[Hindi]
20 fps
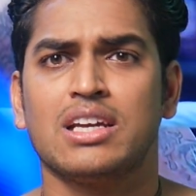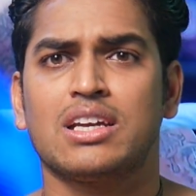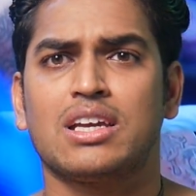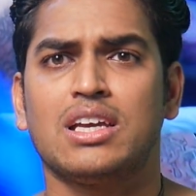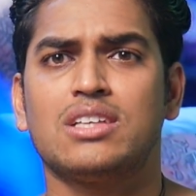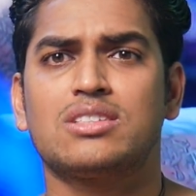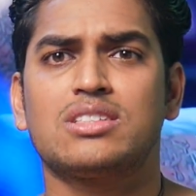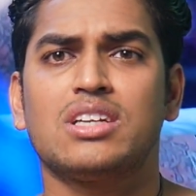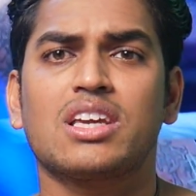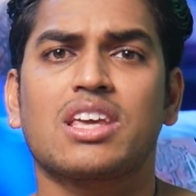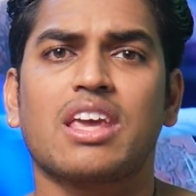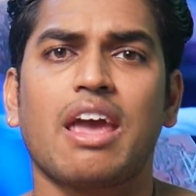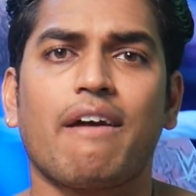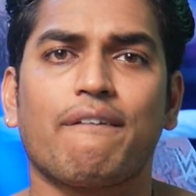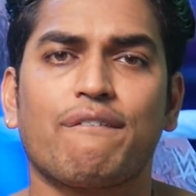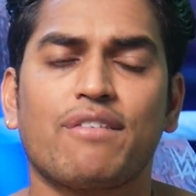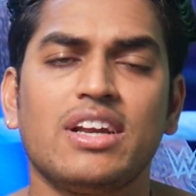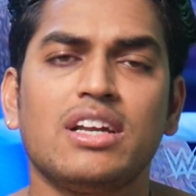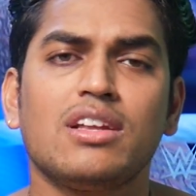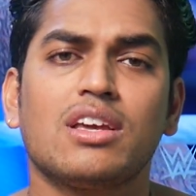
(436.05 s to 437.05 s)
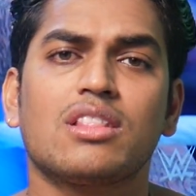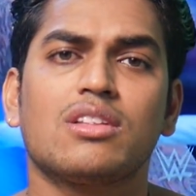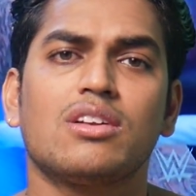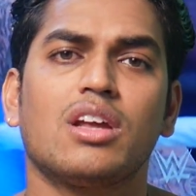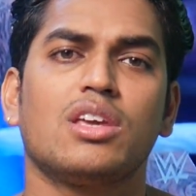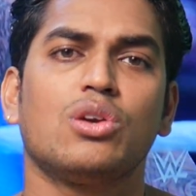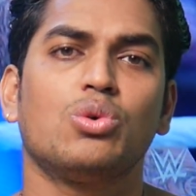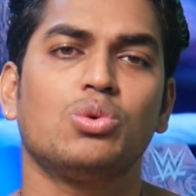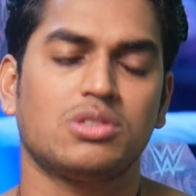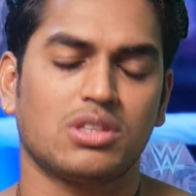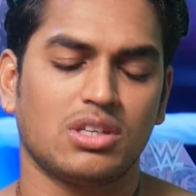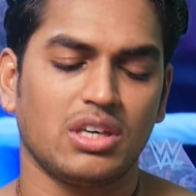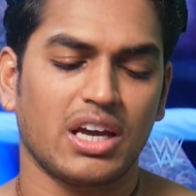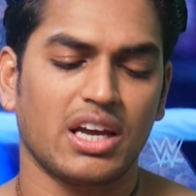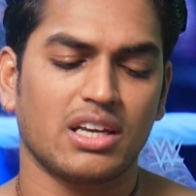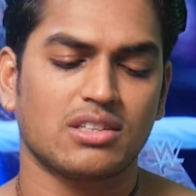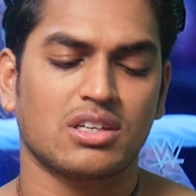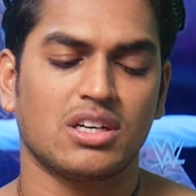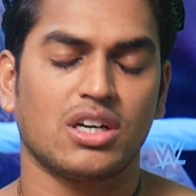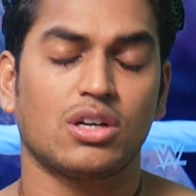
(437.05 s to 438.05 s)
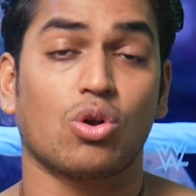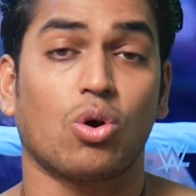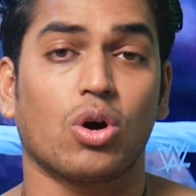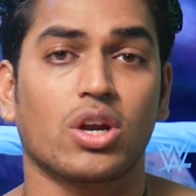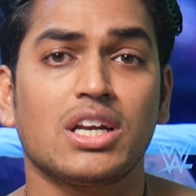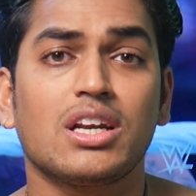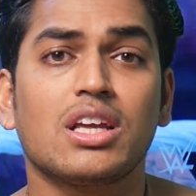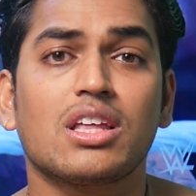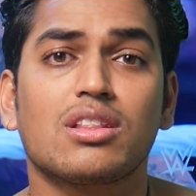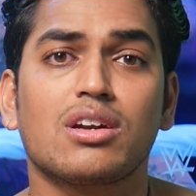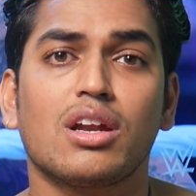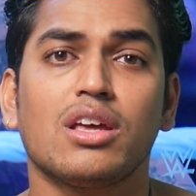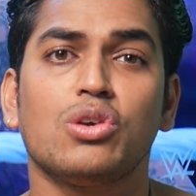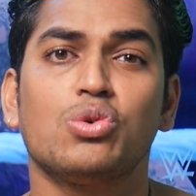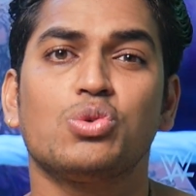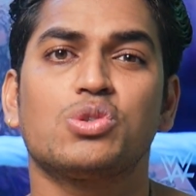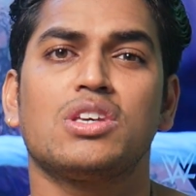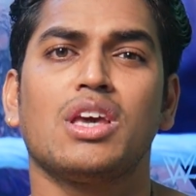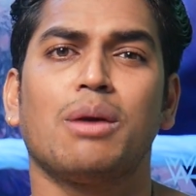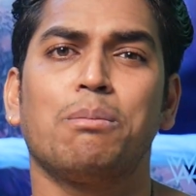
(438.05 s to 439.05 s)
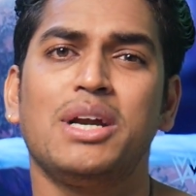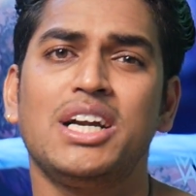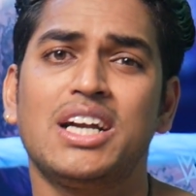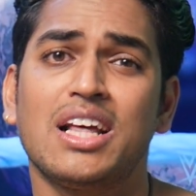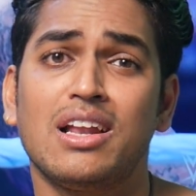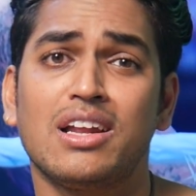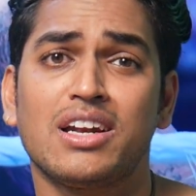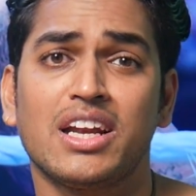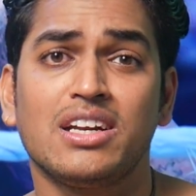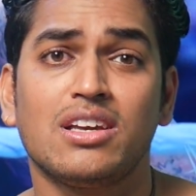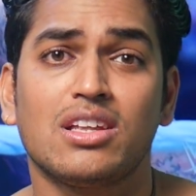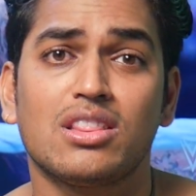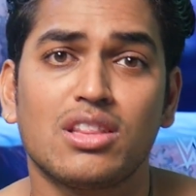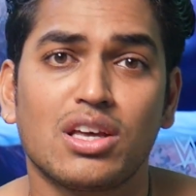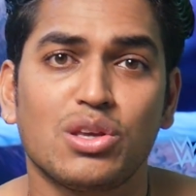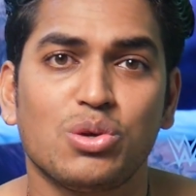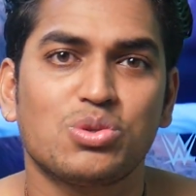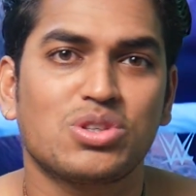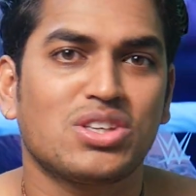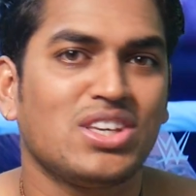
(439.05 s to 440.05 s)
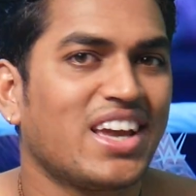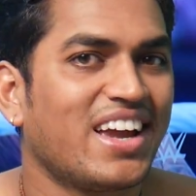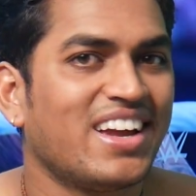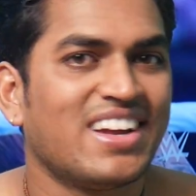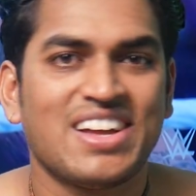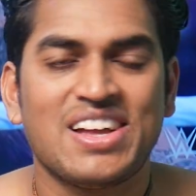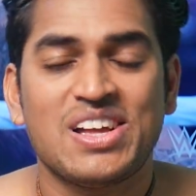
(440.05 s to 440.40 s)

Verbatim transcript: कि इसने कैफीन कितना यूज किया इसने टॉरिन कितना यूज किया बीटा बीटालानाइन कितना यूज किया